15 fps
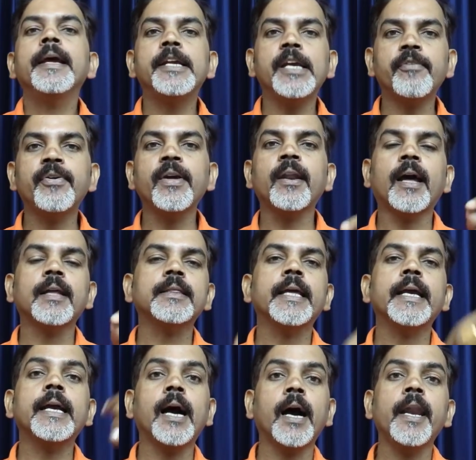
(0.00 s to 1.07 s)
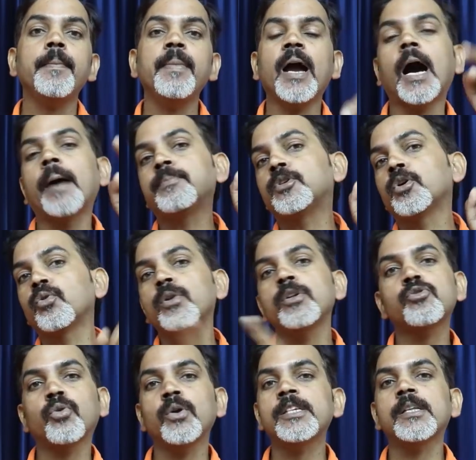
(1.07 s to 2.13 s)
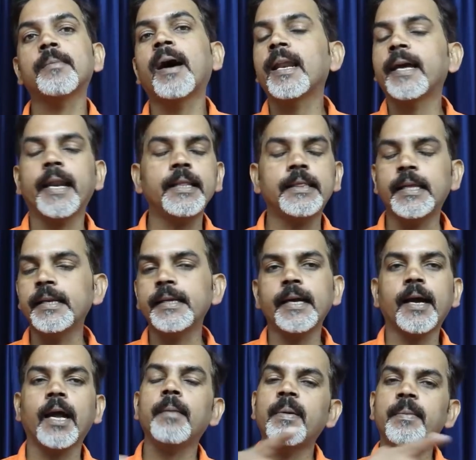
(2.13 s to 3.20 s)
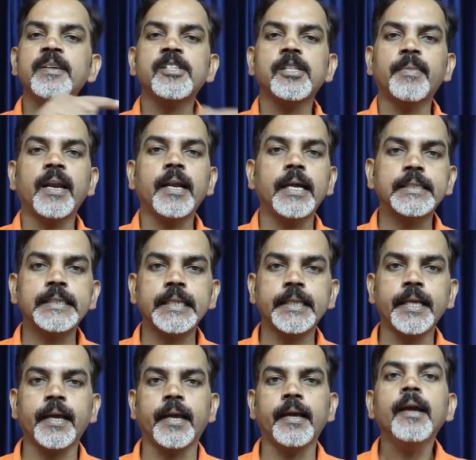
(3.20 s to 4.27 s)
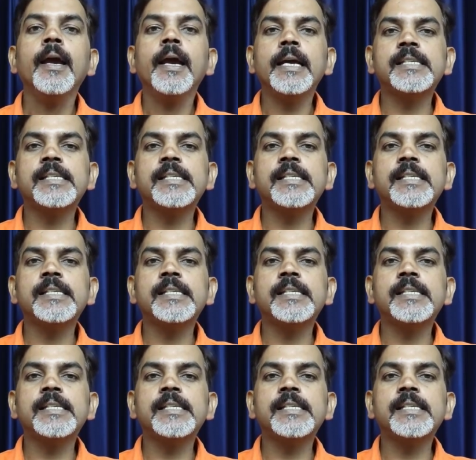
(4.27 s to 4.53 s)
या फिर रात के खाने में आप जरूर इसको इस्तेमाल करें दिन के खाने में भी इस्तेमाल कर सकते हैं